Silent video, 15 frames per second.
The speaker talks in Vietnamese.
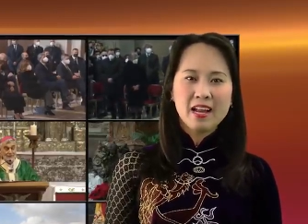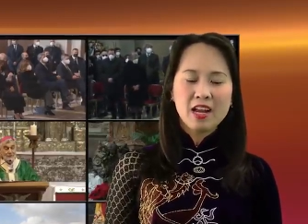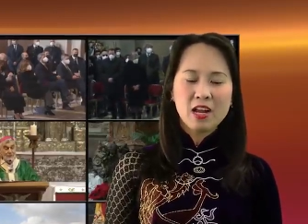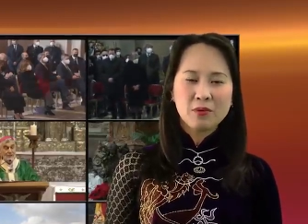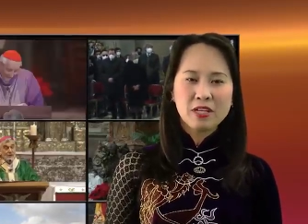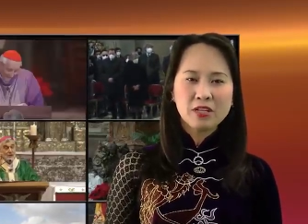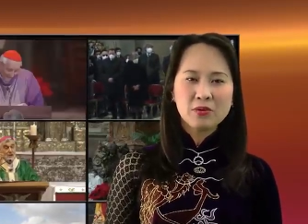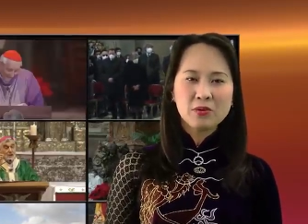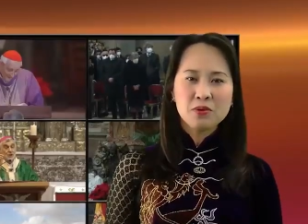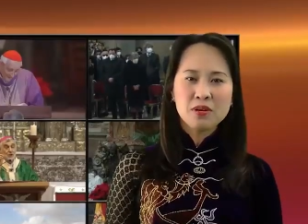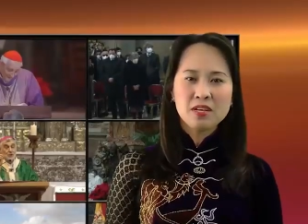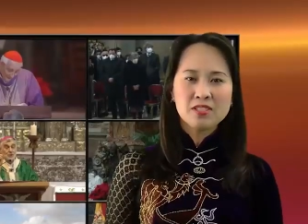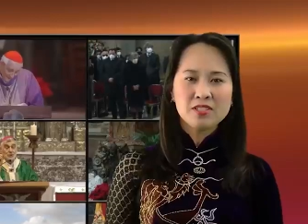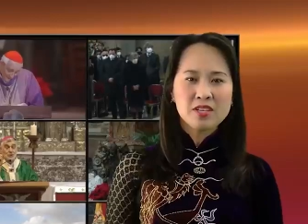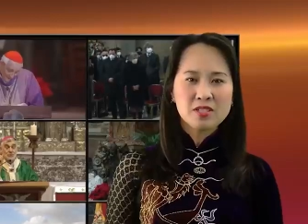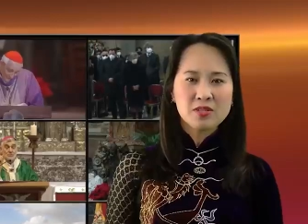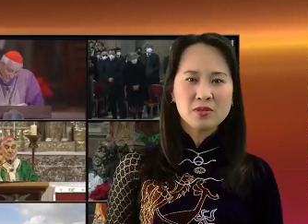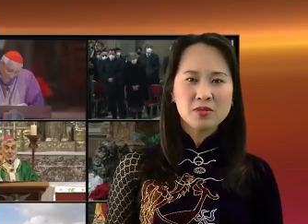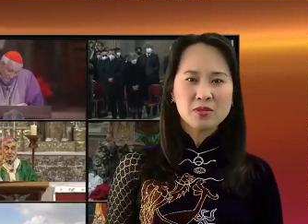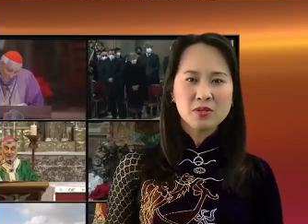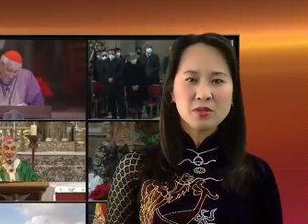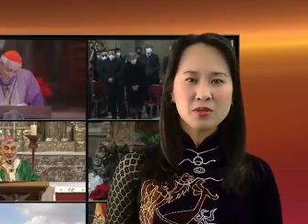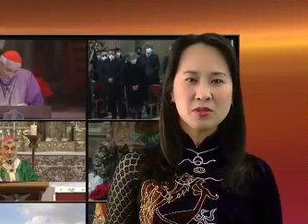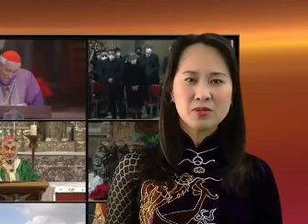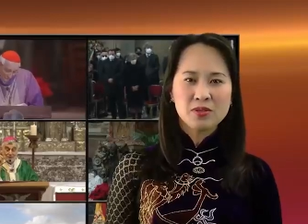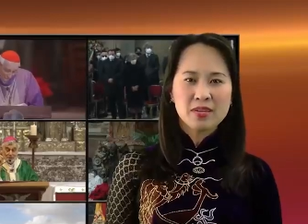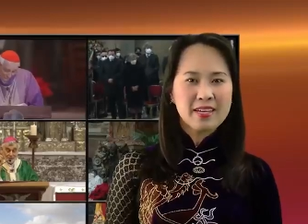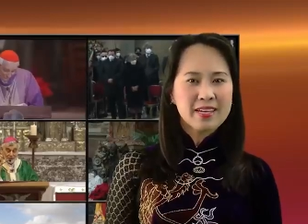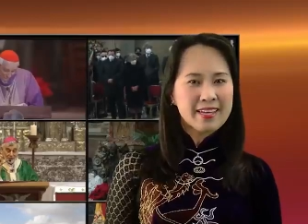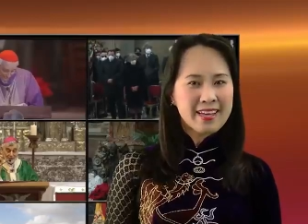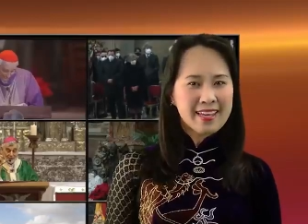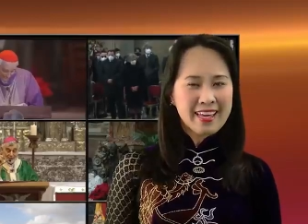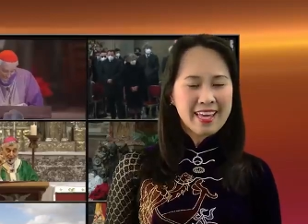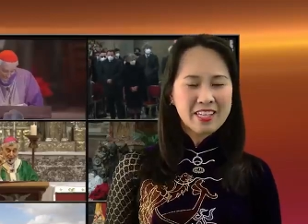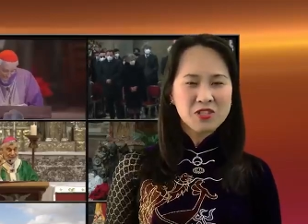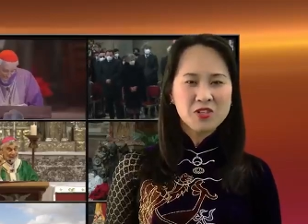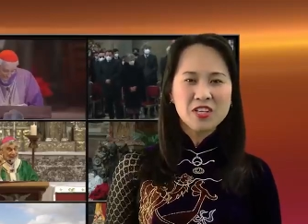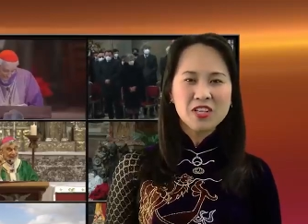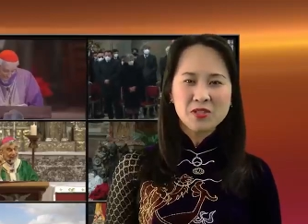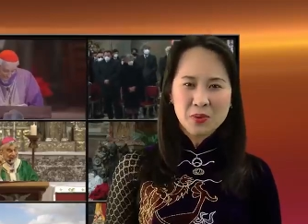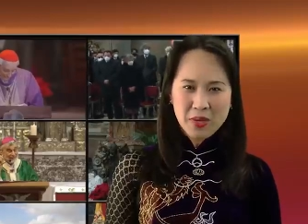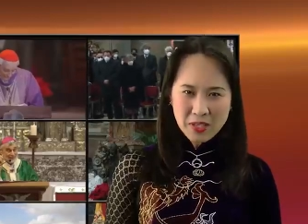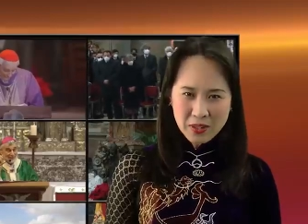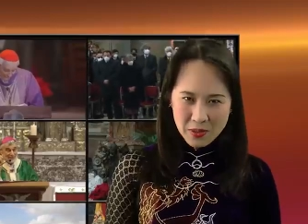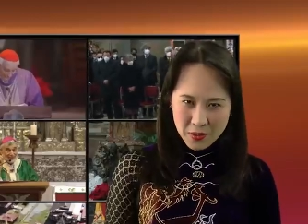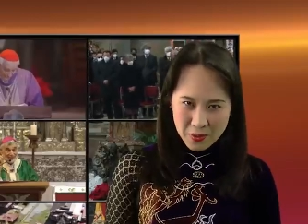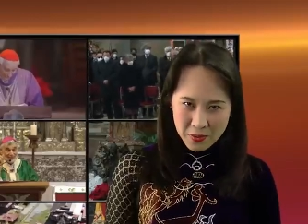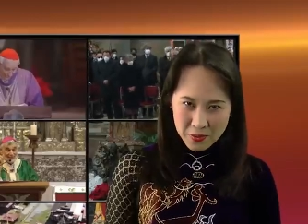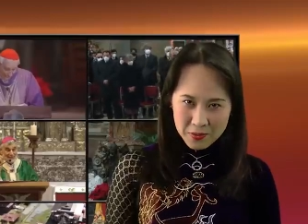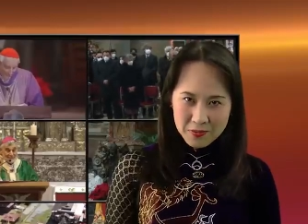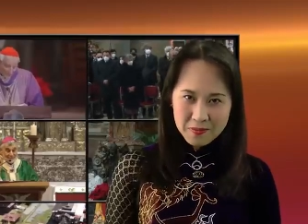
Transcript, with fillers: Laudetur Jesus Christus, ngợi khen Chúa Giêsu Kitô.